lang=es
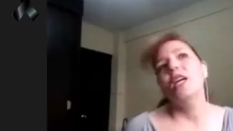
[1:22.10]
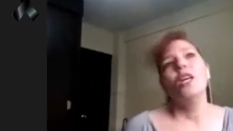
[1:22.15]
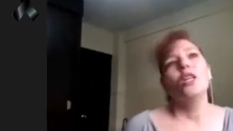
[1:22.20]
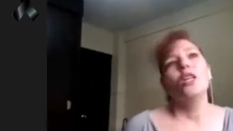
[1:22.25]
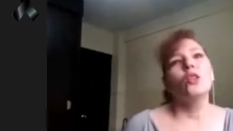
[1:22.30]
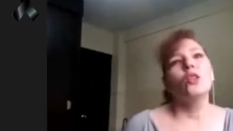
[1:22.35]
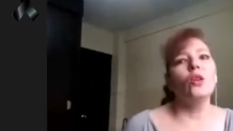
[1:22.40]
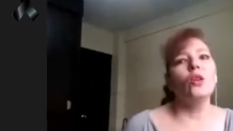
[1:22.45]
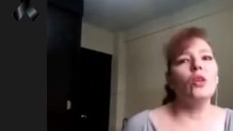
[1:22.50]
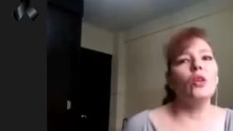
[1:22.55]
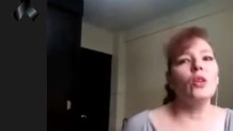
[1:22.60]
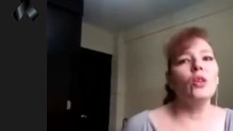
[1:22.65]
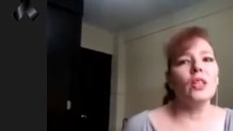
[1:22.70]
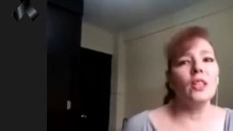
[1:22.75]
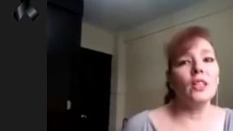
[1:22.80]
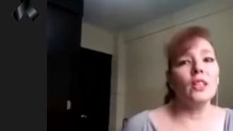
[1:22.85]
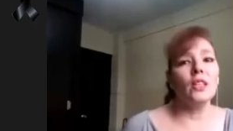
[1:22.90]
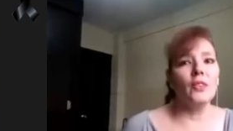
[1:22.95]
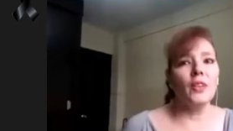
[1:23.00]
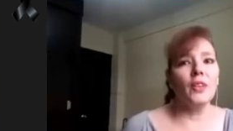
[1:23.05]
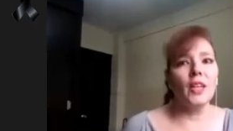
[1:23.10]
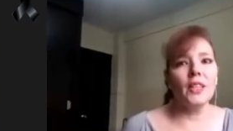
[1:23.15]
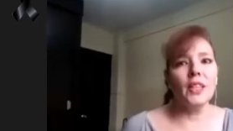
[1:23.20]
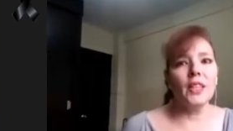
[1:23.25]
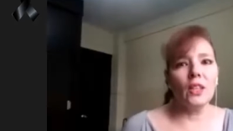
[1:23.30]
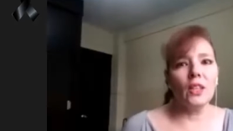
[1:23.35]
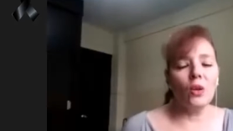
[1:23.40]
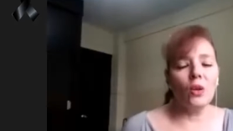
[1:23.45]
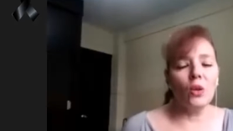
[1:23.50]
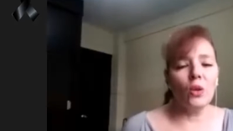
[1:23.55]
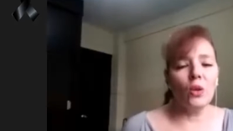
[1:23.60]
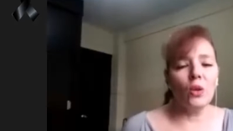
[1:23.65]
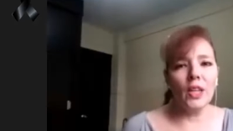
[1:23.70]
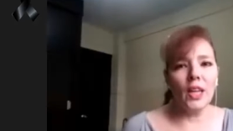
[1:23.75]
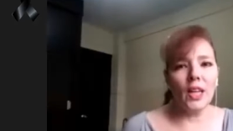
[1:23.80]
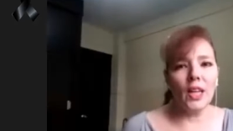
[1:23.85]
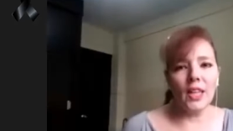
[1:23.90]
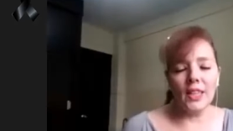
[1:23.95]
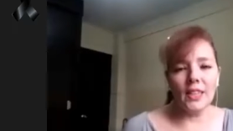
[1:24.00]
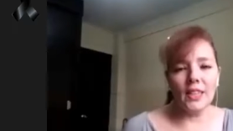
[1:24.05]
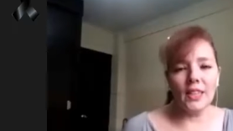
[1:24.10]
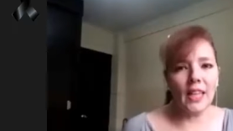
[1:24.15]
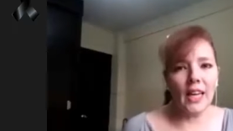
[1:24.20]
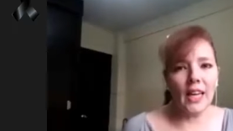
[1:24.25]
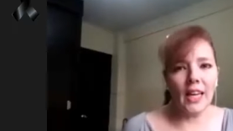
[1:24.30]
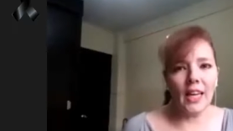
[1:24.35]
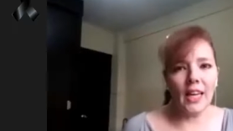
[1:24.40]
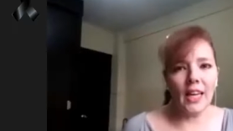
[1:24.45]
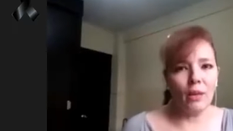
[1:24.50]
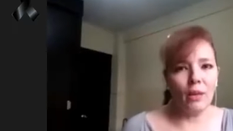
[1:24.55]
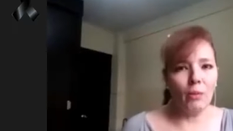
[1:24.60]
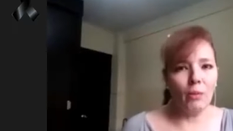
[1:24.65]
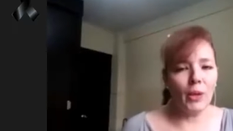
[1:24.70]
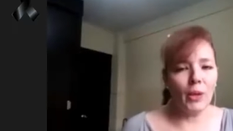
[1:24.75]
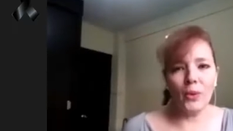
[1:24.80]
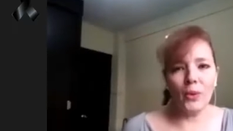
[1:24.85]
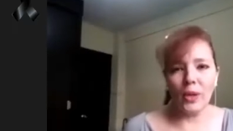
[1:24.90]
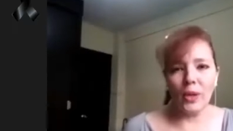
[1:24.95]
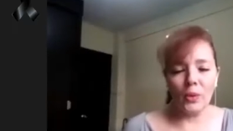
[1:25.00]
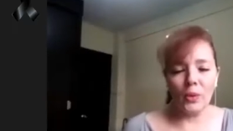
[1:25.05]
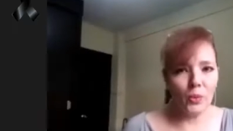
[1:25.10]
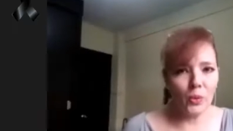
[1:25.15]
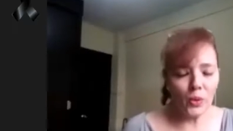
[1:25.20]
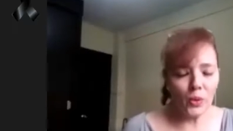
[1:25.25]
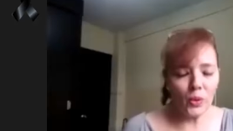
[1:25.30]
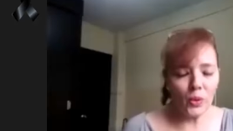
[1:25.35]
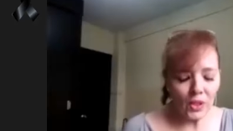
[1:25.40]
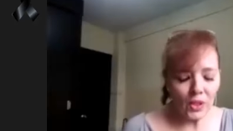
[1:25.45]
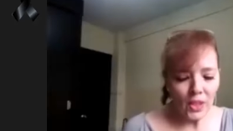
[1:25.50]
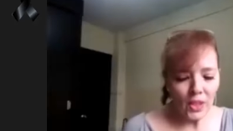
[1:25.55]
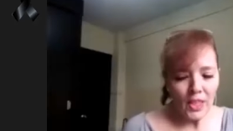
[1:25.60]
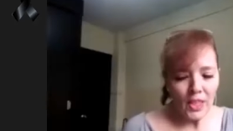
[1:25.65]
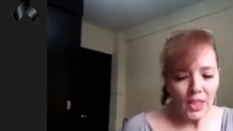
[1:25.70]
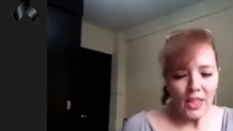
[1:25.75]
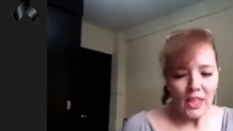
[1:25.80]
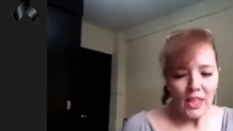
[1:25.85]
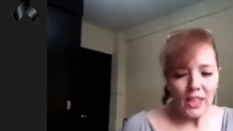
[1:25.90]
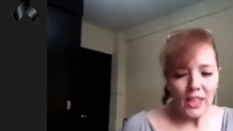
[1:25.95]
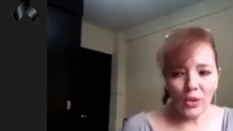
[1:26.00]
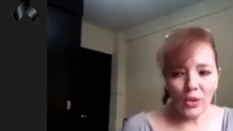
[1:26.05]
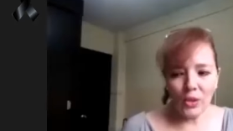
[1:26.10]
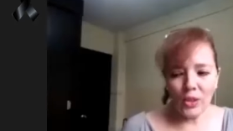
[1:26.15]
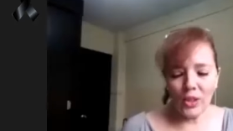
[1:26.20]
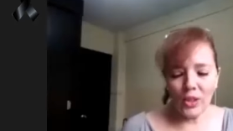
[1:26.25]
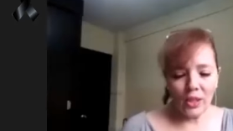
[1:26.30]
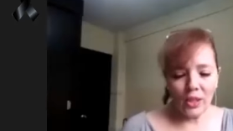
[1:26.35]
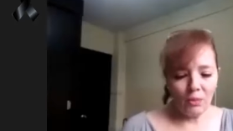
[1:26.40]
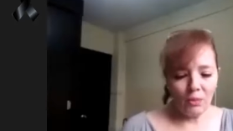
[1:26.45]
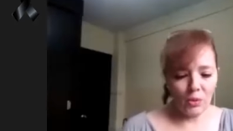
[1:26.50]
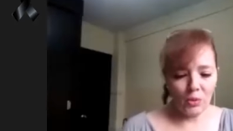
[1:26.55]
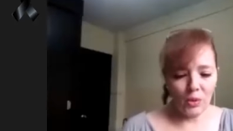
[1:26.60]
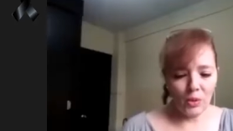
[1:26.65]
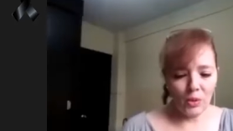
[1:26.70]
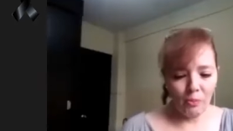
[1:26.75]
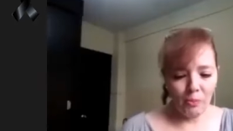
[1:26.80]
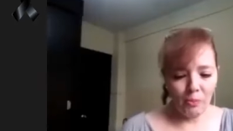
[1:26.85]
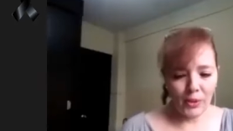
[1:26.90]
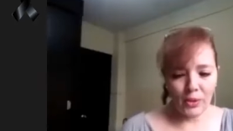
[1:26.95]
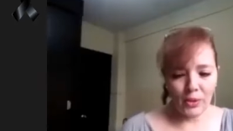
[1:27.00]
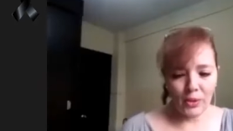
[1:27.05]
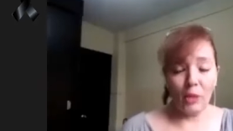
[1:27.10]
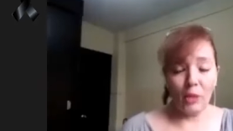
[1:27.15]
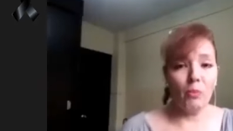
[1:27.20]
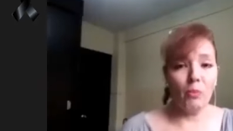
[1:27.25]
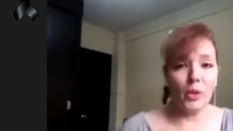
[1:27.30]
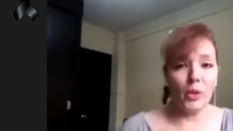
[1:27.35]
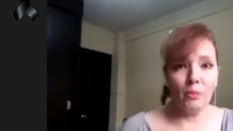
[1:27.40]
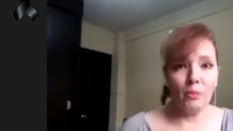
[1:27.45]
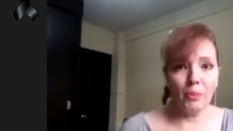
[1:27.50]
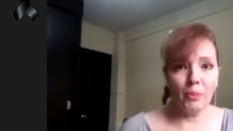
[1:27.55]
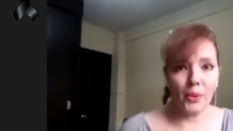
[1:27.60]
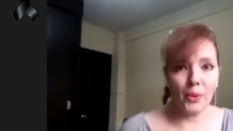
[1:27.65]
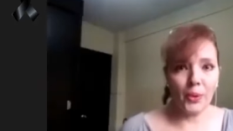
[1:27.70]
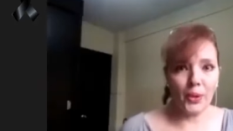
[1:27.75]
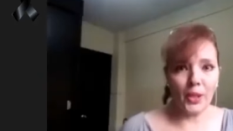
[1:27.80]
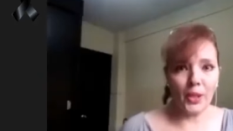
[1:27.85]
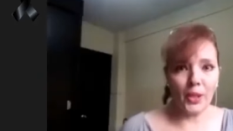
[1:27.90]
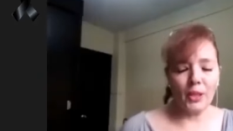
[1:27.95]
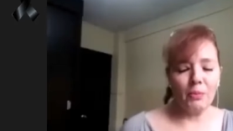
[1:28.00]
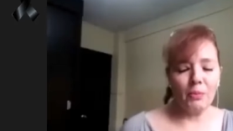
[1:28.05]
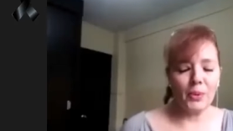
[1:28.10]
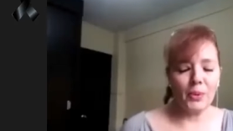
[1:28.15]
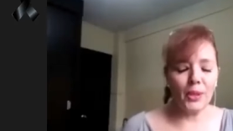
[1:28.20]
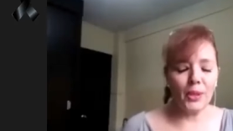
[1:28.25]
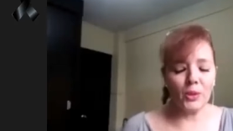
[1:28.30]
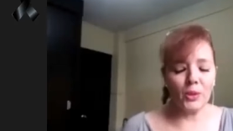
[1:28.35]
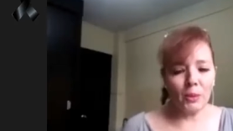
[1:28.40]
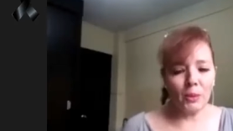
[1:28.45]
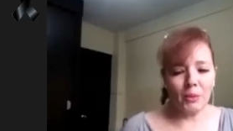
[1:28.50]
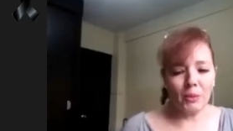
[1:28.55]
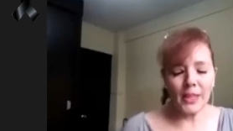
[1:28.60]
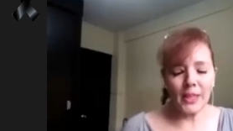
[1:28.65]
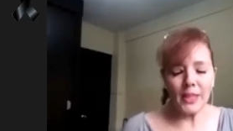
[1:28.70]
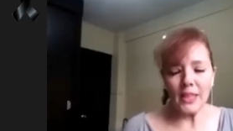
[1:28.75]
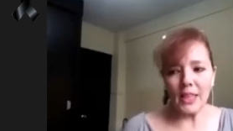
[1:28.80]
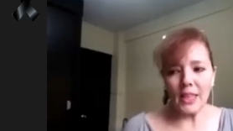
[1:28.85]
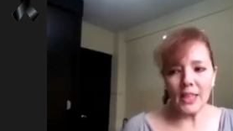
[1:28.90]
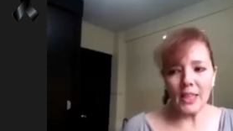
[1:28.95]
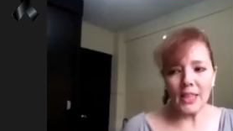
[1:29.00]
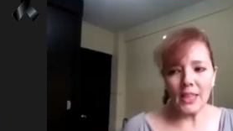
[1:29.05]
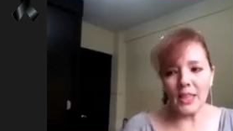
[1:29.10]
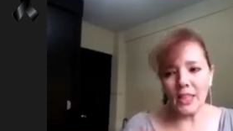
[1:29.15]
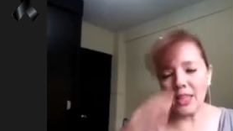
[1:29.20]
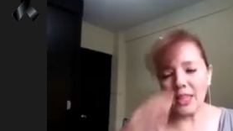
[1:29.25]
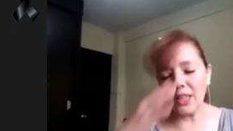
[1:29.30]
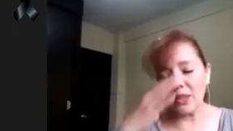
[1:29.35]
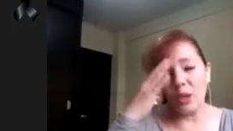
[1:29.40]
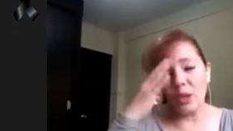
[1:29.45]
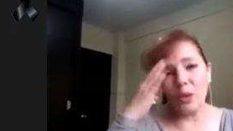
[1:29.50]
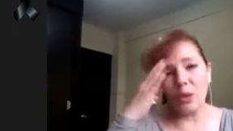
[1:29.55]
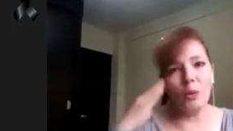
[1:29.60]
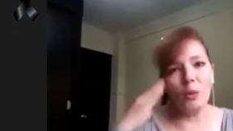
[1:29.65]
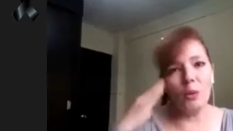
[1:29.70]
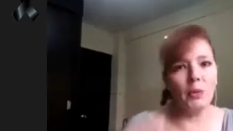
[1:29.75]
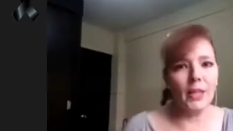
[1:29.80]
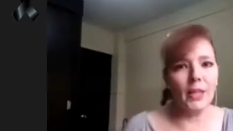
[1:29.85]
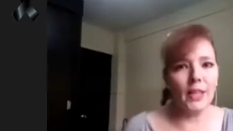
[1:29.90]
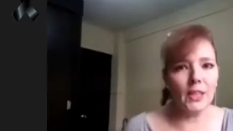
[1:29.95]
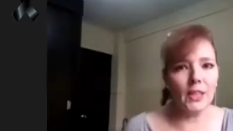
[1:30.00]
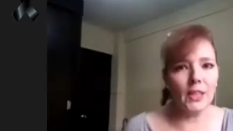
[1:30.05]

todo lo que significa tecnología está a la mano de uno y hoy tenemos una persona muy importante porque nos va a platicar acerca de una nueva aplicación.